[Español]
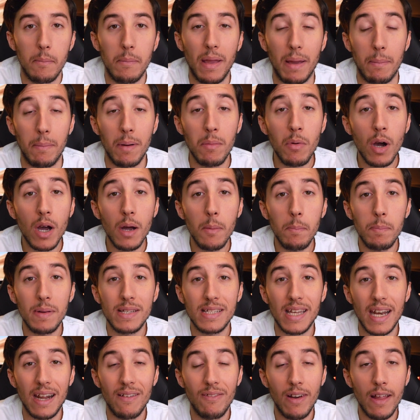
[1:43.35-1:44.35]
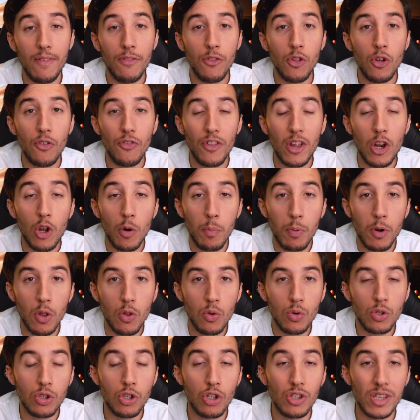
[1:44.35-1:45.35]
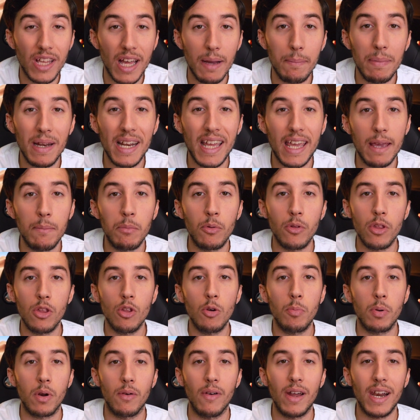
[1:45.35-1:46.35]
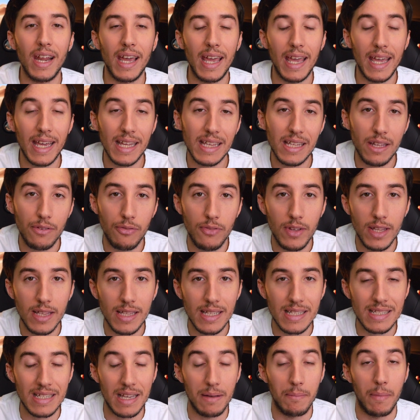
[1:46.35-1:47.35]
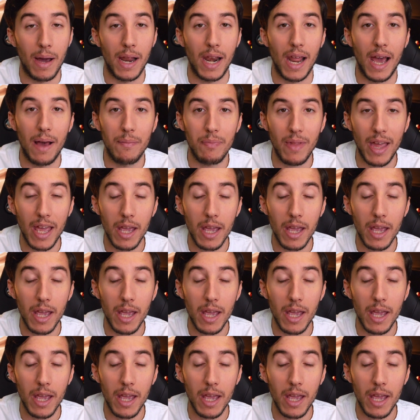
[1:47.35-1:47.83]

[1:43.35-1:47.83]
Bien, vamos a empezar hablando de los productos de Apple que he podido probar este fin de semana.